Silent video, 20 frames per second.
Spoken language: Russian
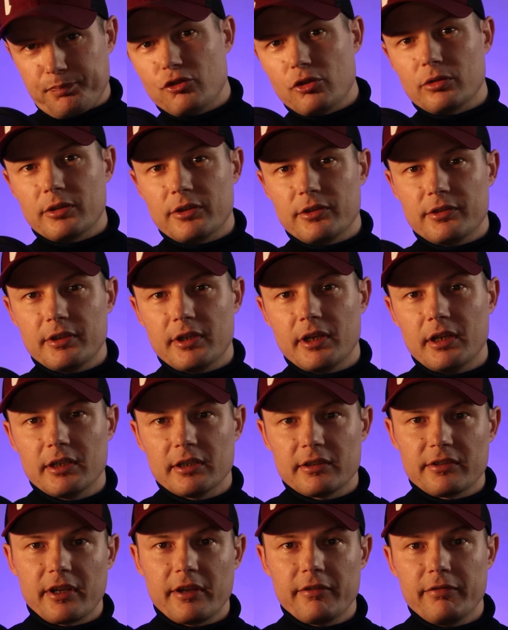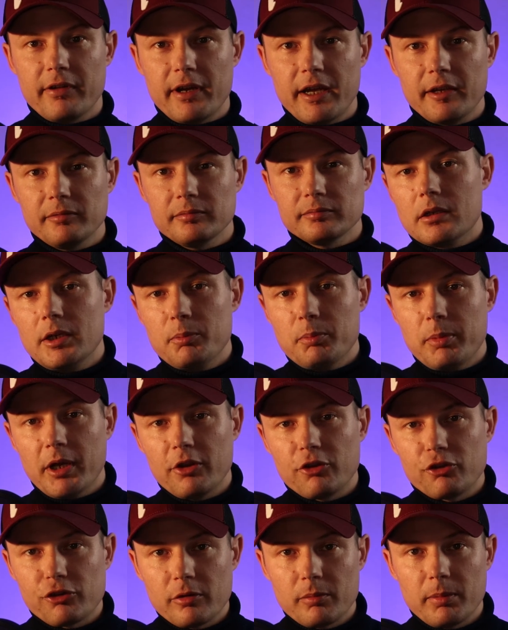Четкий сериал от sci-fi,
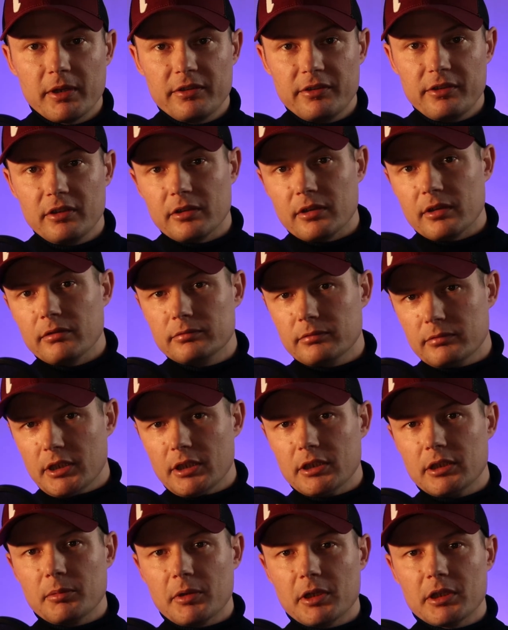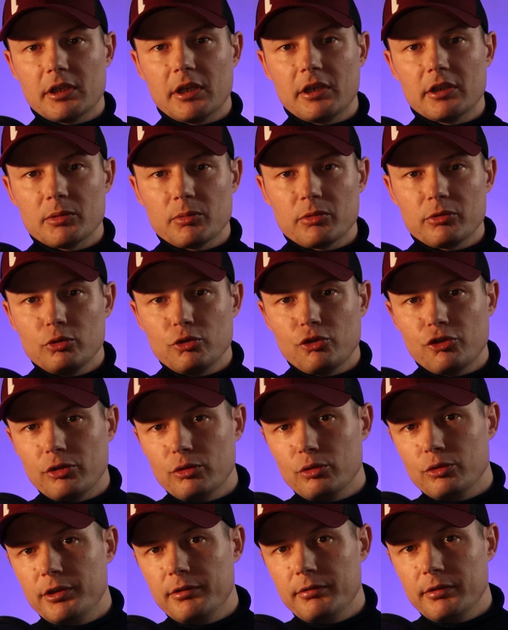клепающих подделки, в данном конкретном случае
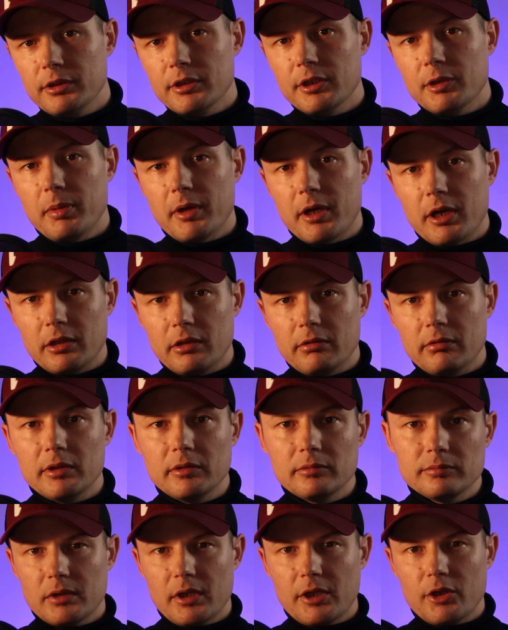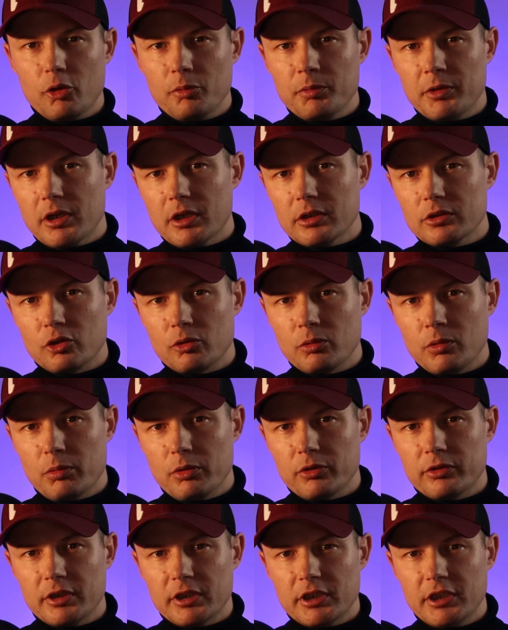удивил и порадовал. Наемник, которому
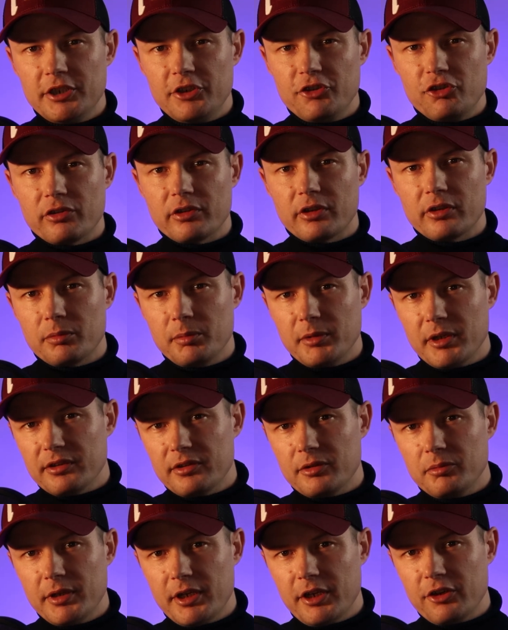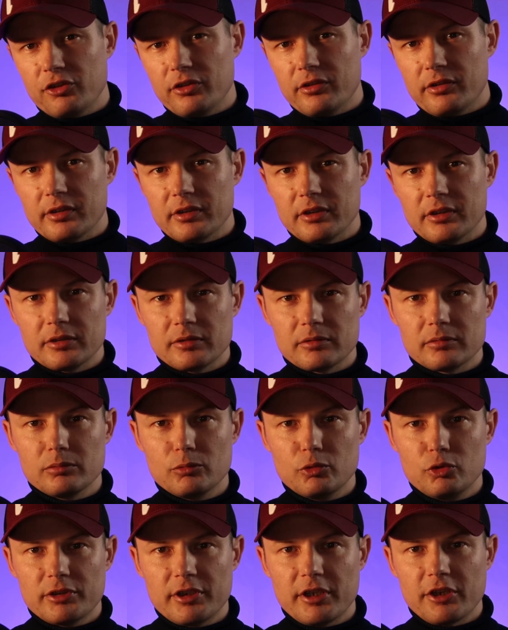после клинической смерти мерещится
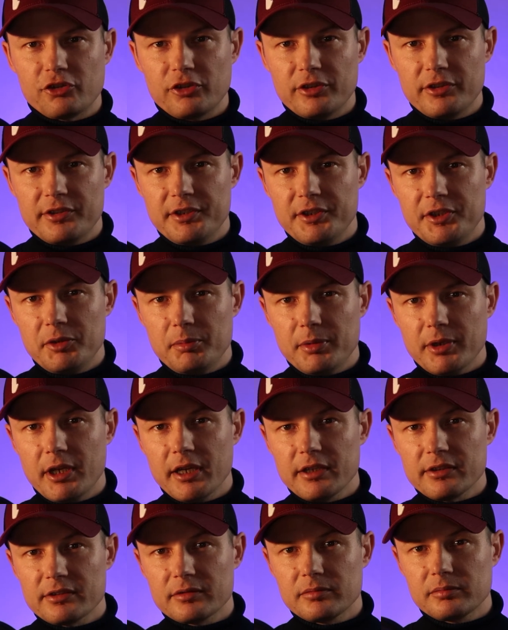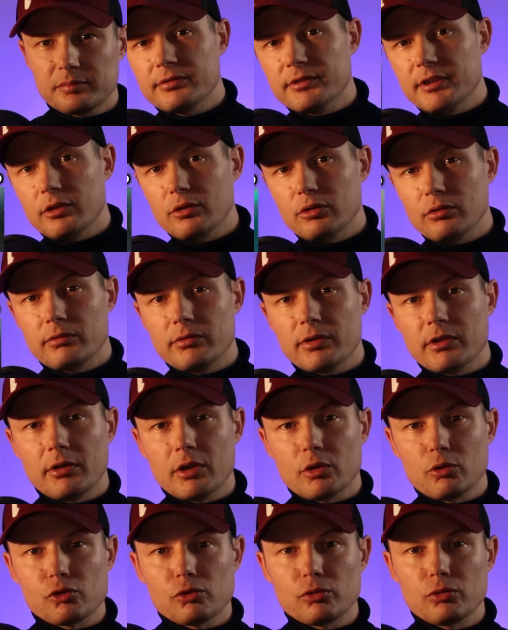мультяшный синий пегас, втянут в
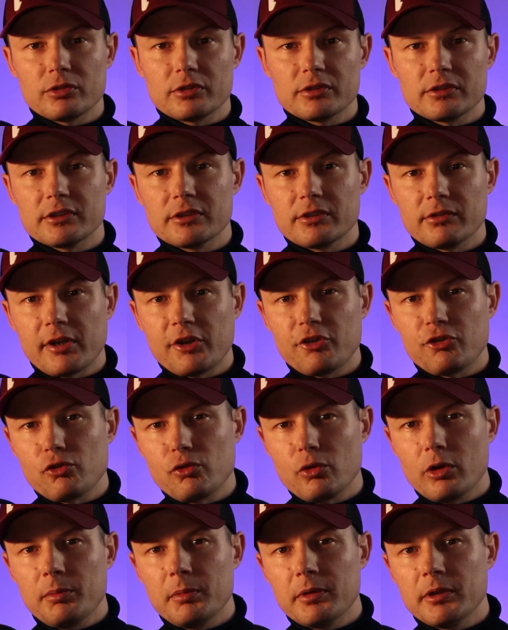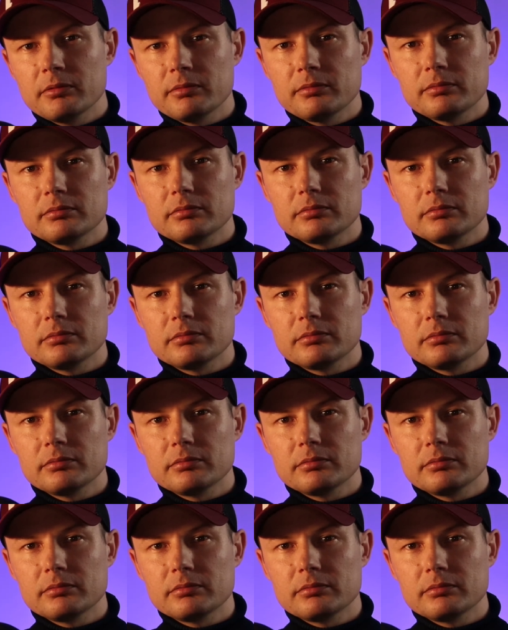заварушку с извращугами,